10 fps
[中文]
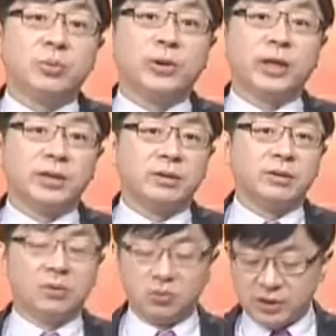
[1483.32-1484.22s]
对不对？
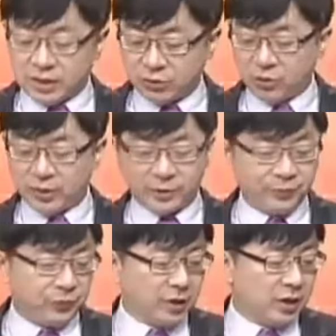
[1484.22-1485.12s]
我讲对吧？
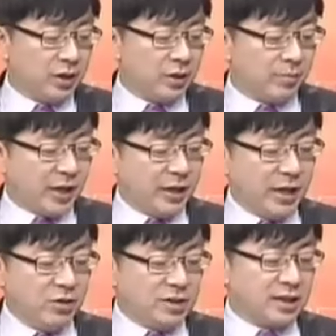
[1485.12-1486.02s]
每一
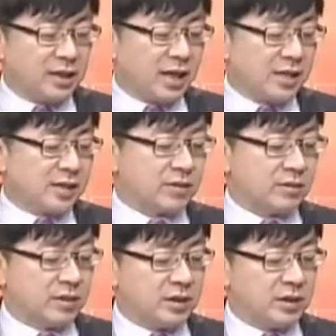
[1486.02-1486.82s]
天都是新的开始，